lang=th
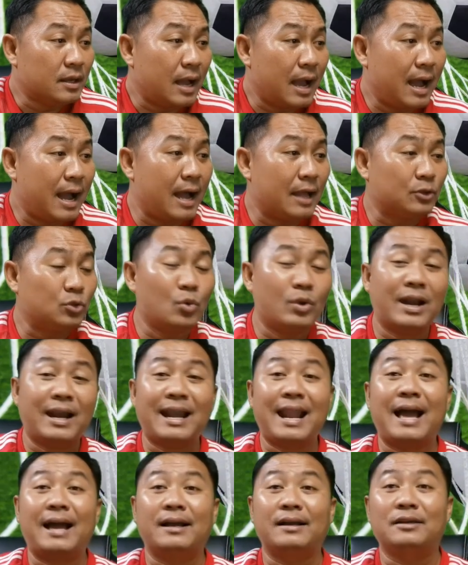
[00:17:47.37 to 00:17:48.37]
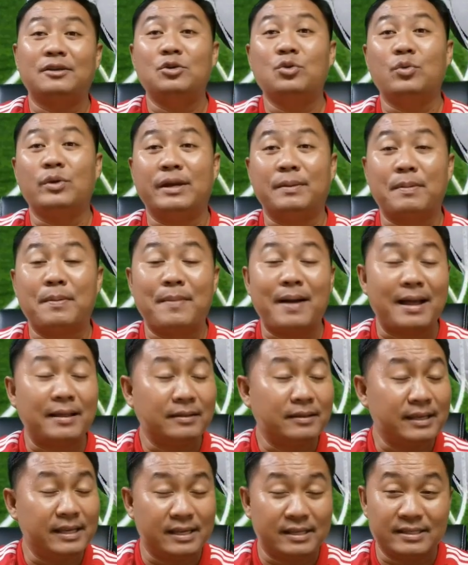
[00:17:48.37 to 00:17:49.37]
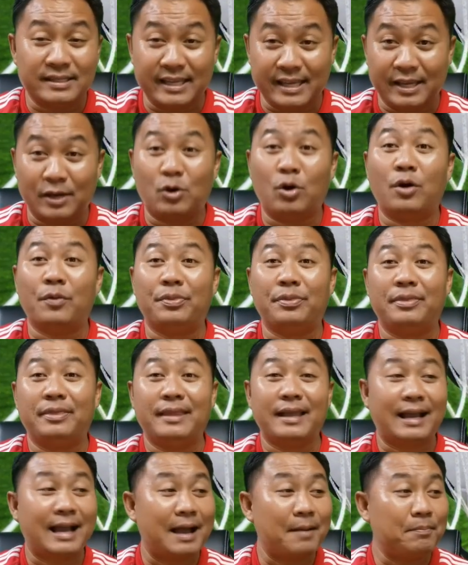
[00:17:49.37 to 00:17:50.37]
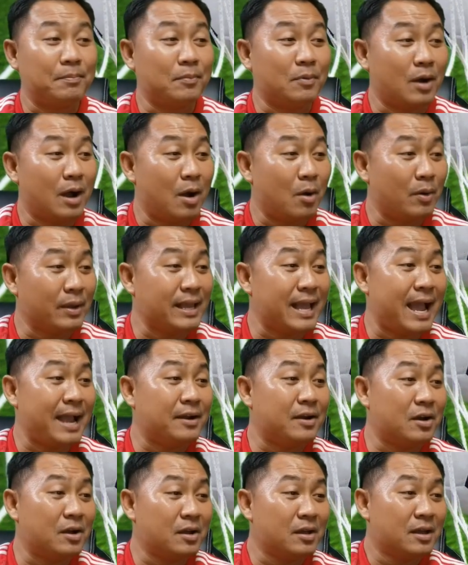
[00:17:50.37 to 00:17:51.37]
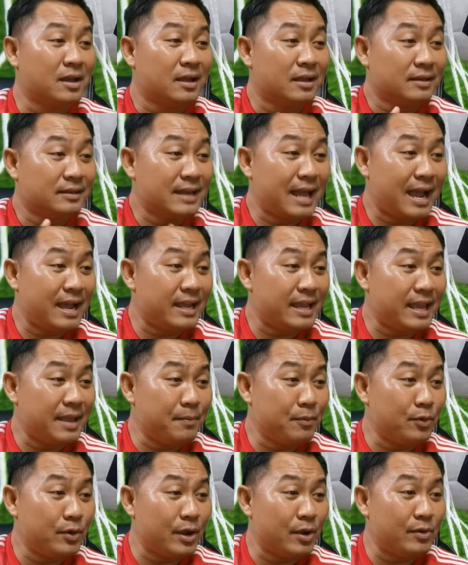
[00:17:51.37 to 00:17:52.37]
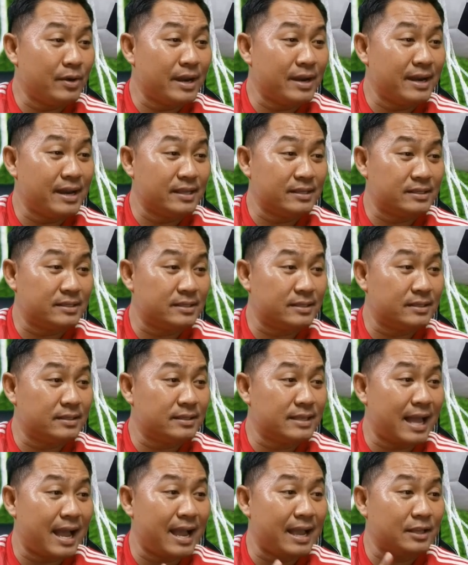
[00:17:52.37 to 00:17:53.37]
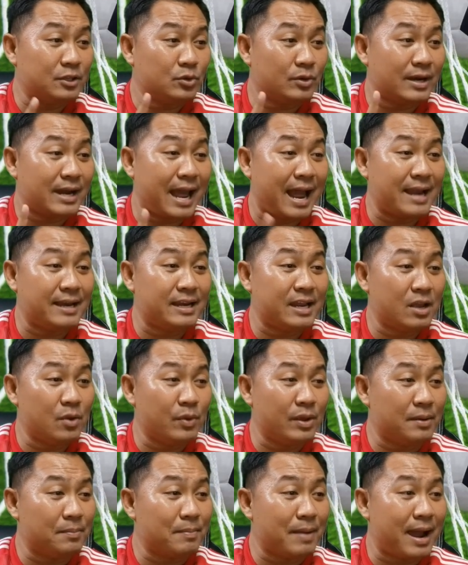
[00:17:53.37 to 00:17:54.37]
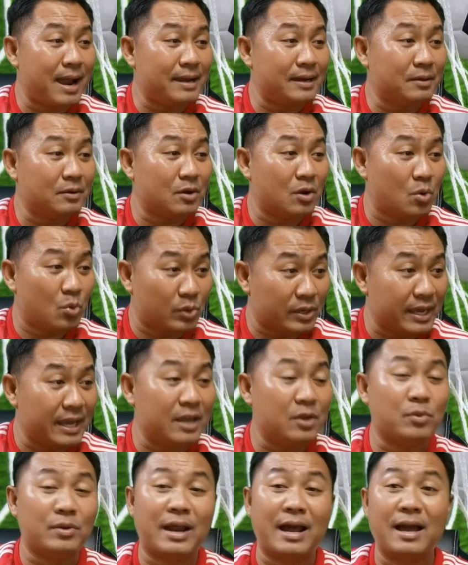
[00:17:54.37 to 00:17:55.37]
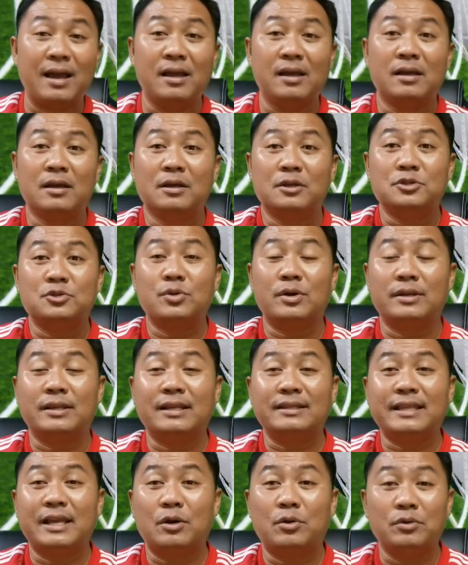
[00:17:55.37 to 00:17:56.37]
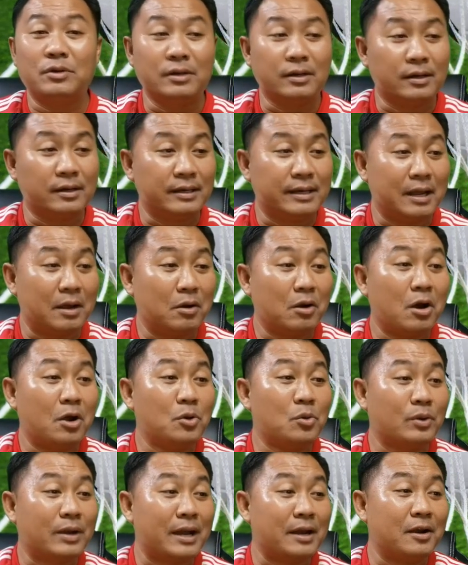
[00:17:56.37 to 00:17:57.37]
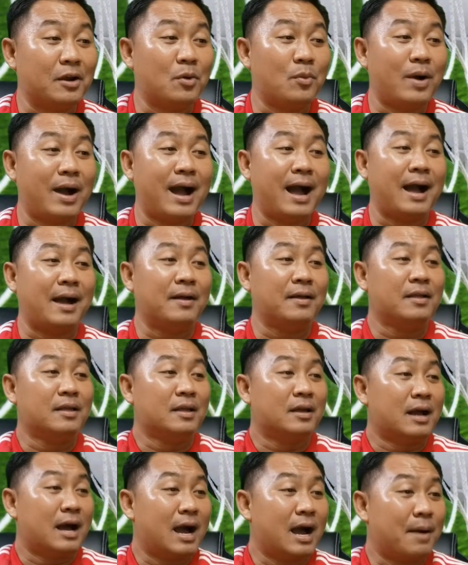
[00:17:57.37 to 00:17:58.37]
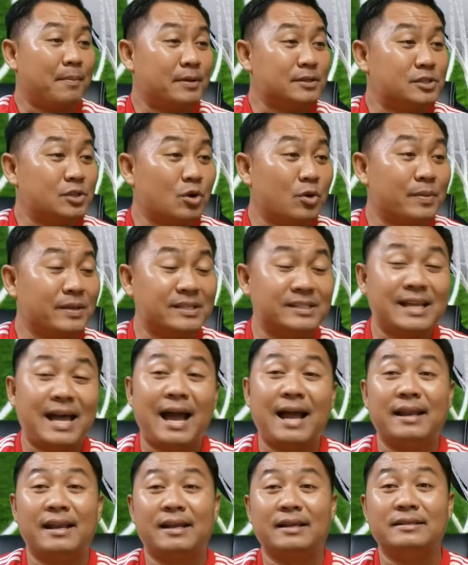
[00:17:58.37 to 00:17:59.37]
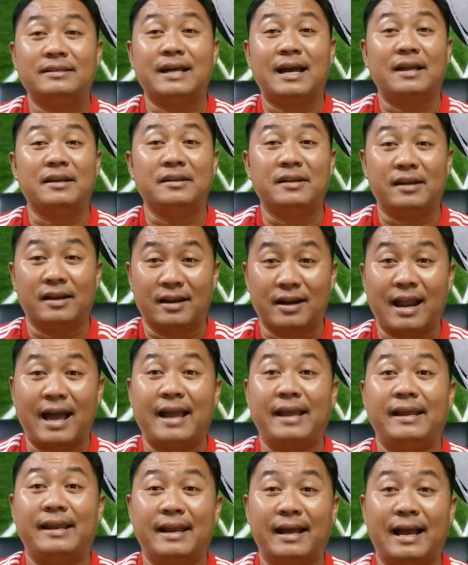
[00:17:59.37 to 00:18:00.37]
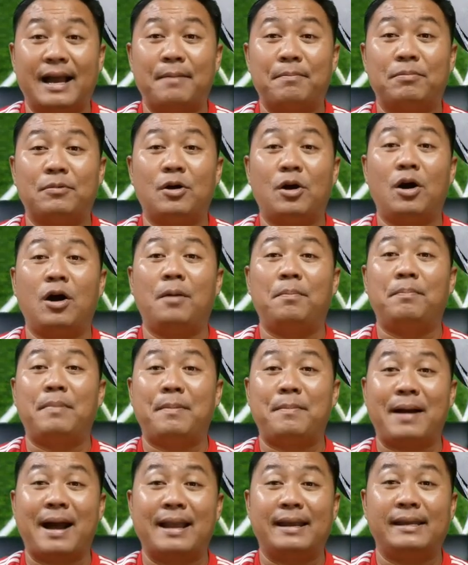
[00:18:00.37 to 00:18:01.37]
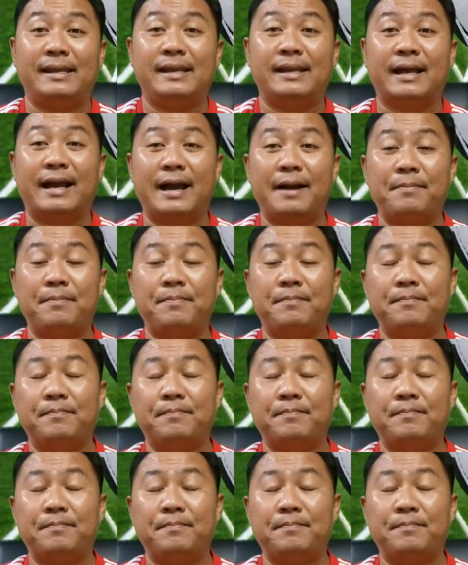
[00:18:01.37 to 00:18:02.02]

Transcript: อ่าตัวหลักๆอยู่อีกประมาณอีก 4 คนนะครับ เอาง่ายเนาะได้เอ็มมานูเอลเดนนิสได้โจนาธานเดวิด มาเนี่ยก็โอเคอยู่นะ ส่วนนักเตะคนอื่นเดี๋ยวรอดูกันนะว่าอ่ามาซิโรเบซ่าเนี่ยจะดึงใครนะครับก็ประมาณนี้นะครับ